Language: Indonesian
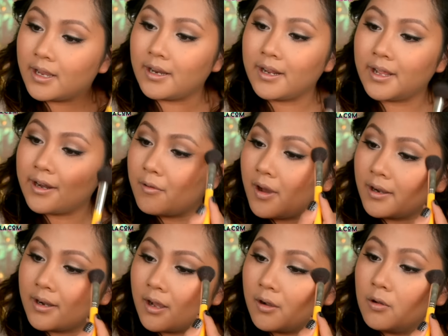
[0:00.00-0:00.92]
Ini ada
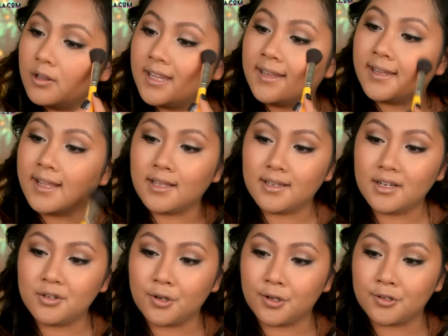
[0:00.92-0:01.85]
warna goldennya,
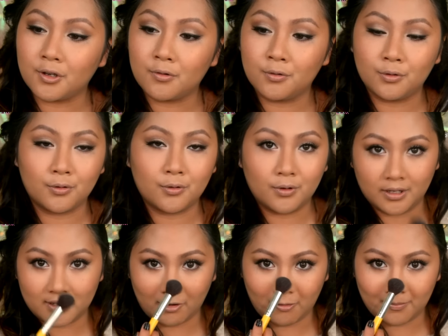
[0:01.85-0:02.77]
jadi cocok untuk
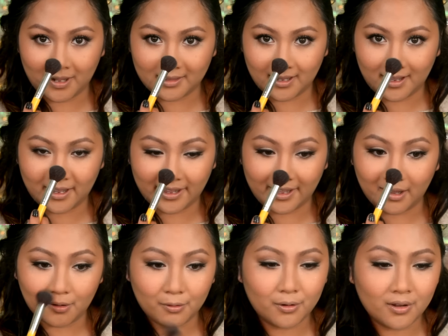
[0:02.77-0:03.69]
kulit sama matang
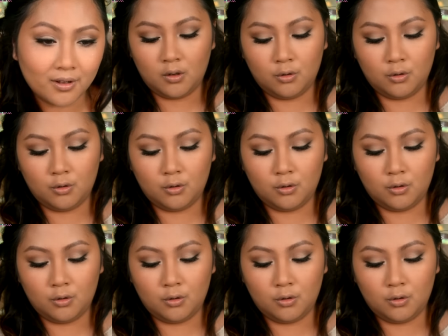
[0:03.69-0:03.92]
kayak aku.